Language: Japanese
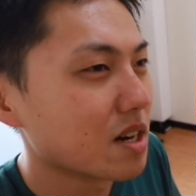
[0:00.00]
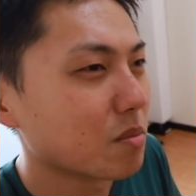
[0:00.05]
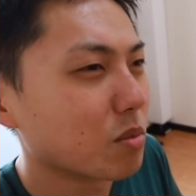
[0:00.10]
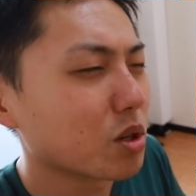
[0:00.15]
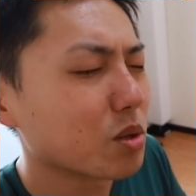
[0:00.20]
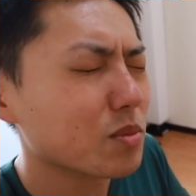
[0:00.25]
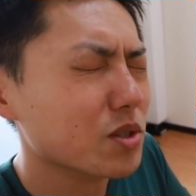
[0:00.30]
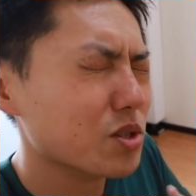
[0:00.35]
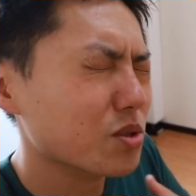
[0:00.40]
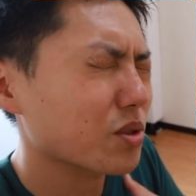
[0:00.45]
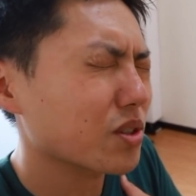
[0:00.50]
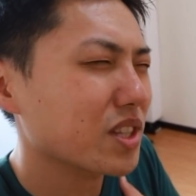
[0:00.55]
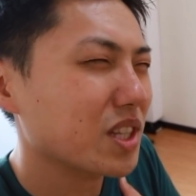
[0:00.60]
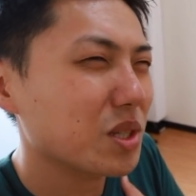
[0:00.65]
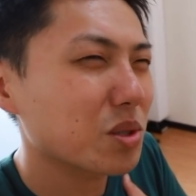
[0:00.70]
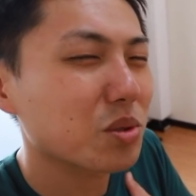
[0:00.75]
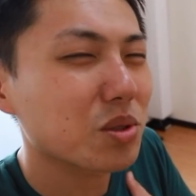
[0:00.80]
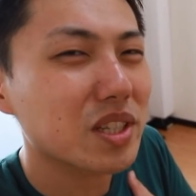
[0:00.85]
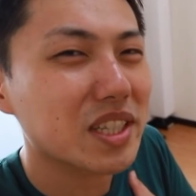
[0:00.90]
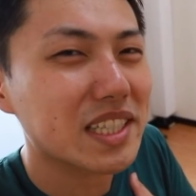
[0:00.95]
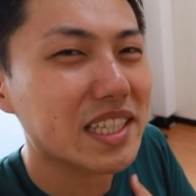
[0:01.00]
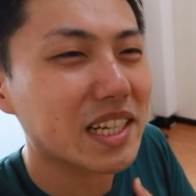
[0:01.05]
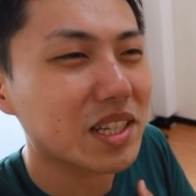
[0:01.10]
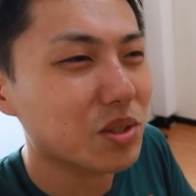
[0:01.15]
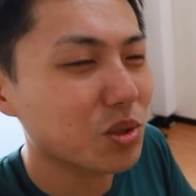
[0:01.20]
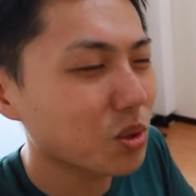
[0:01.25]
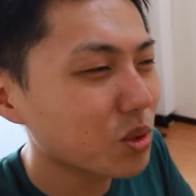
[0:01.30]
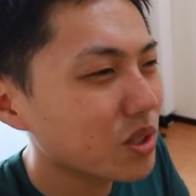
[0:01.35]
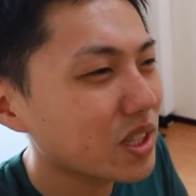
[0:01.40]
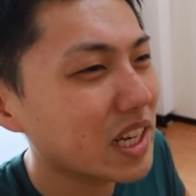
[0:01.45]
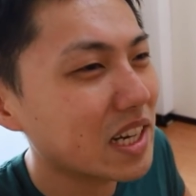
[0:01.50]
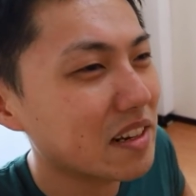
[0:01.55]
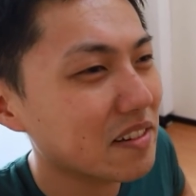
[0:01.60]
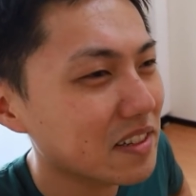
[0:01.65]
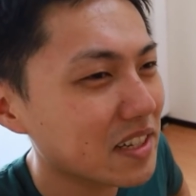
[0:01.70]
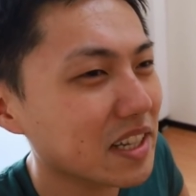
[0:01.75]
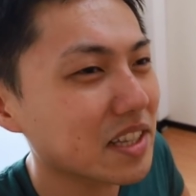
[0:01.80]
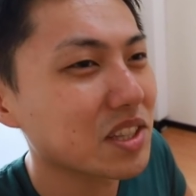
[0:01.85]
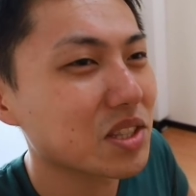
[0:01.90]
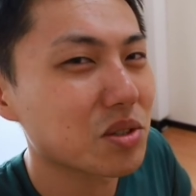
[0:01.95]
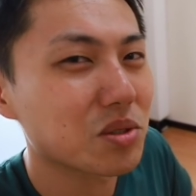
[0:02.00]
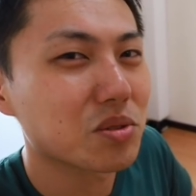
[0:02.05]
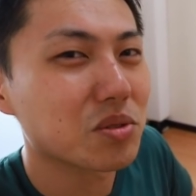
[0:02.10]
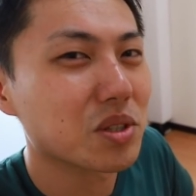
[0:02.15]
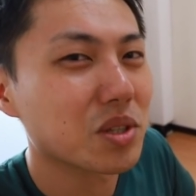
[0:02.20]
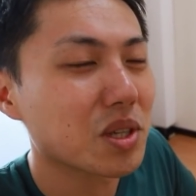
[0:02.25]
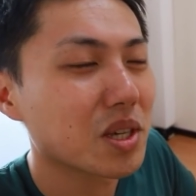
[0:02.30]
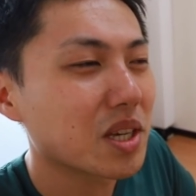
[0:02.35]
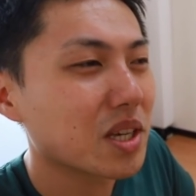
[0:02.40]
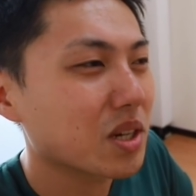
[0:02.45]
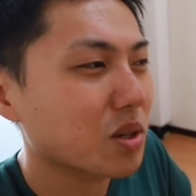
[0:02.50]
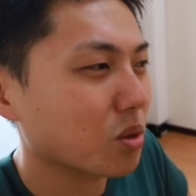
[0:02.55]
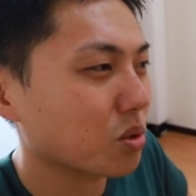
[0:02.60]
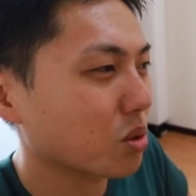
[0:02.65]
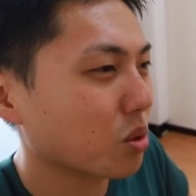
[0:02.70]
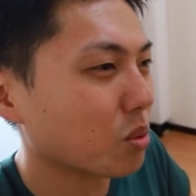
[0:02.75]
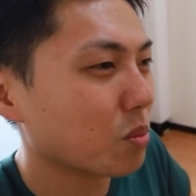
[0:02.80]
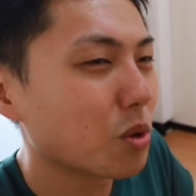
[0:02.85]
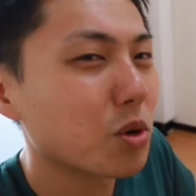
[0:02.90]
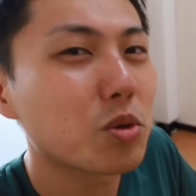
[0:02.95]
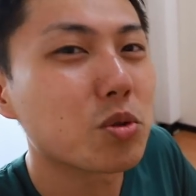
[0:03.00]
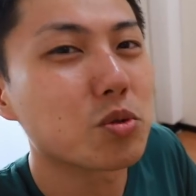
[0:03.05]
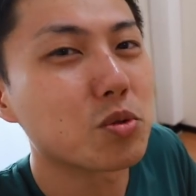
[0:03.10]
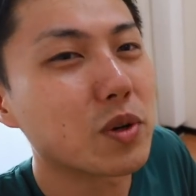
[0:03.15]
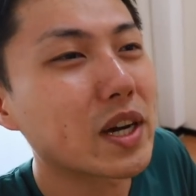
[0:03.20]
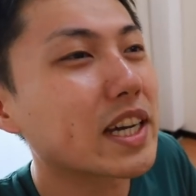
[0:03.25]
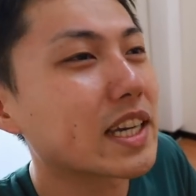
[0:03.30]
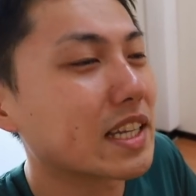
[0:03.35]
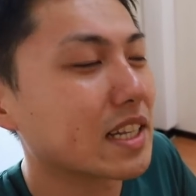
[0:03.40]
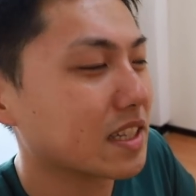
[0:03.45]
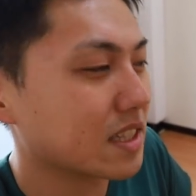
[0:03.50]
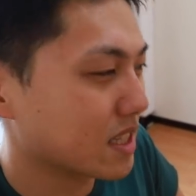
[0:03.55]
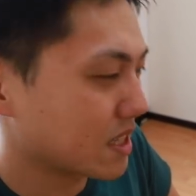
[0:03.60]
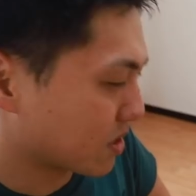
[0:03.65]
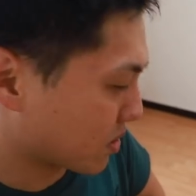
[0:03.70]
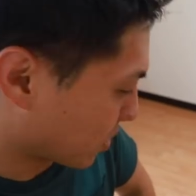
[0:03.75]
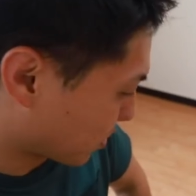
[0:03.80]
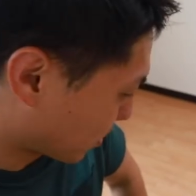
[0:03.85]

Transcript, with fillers: 僕もそれで移動できたらどんなに楽かっていうふうにことを思うわけなんです